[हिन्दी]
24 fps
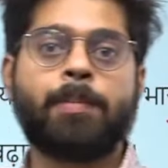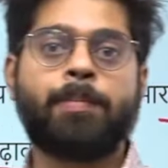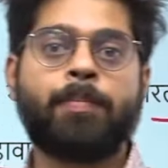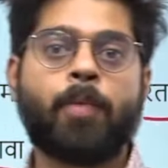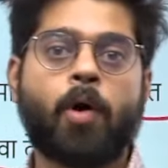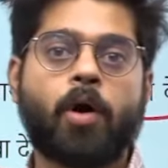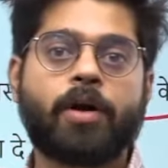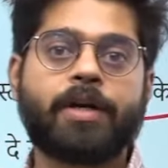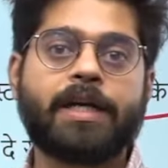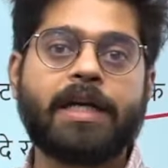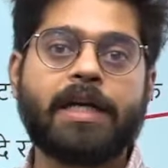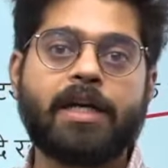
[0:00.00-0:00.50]

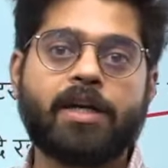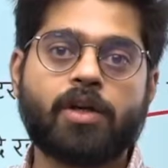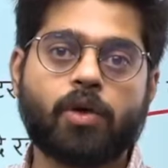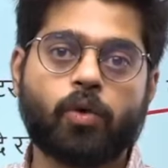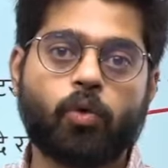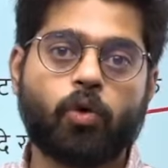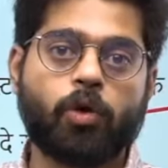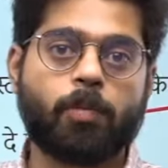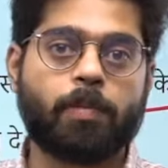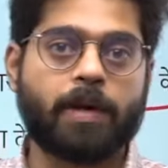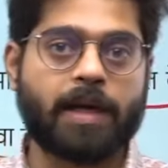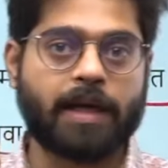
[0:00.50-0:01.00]
इंपॉर्टेंट
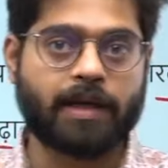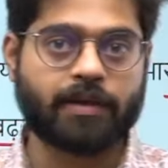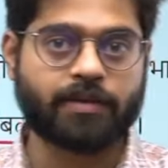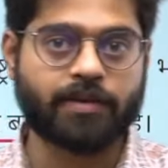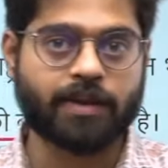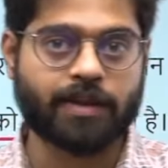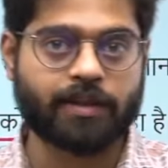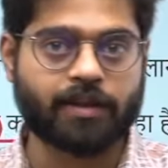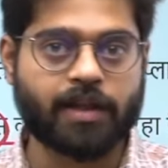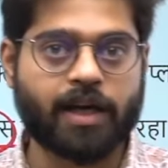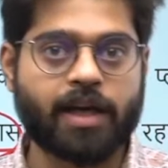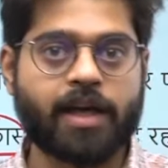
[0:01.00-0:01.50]
रोल प्ले कर
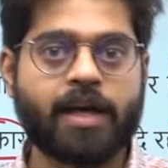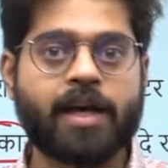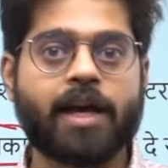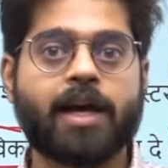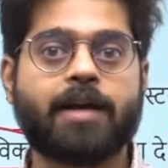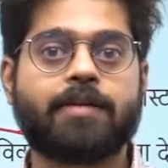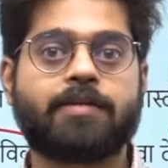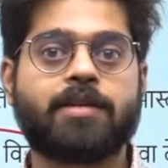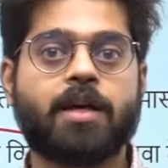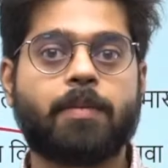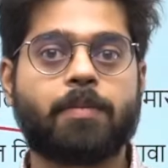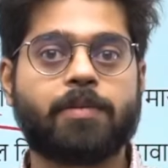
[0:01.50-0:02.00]
सकता है
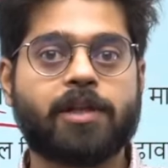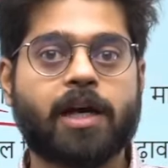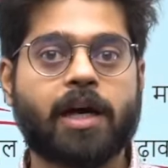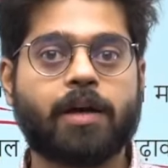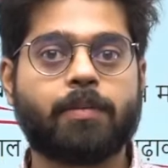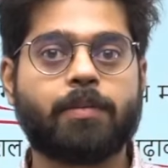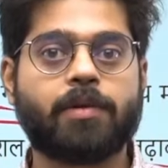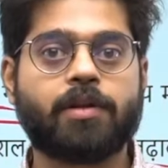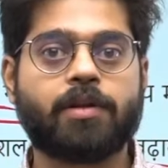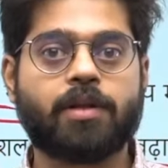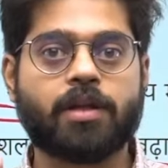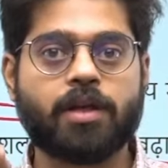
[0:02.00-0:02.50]
ऐसा
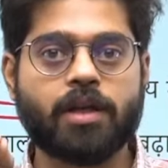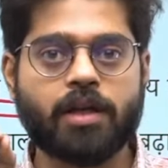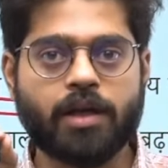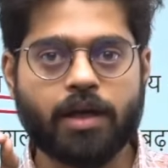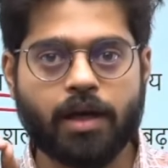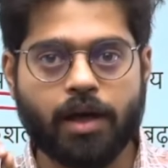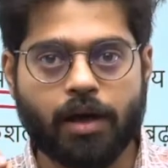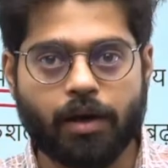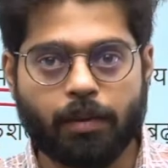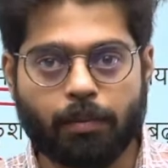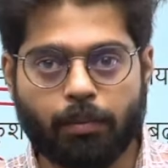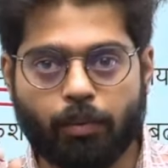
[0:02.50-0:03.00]
प्रधानमंत्री
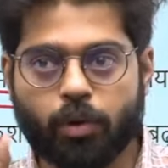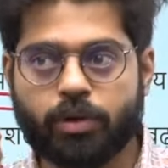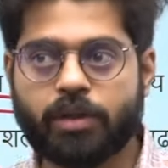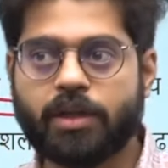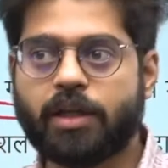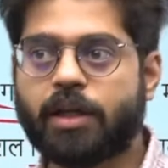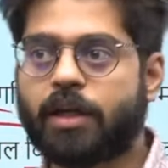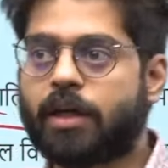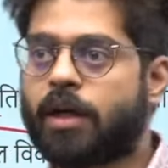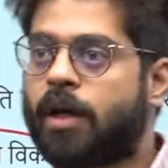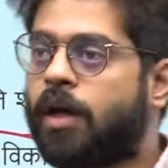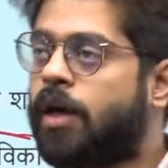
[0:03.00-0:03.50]
मोदी
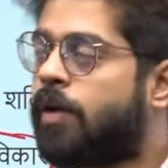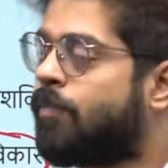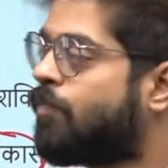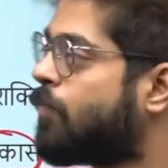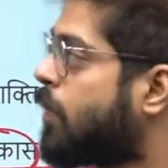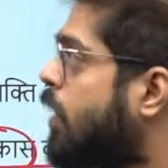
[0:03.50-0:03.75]
ने कहा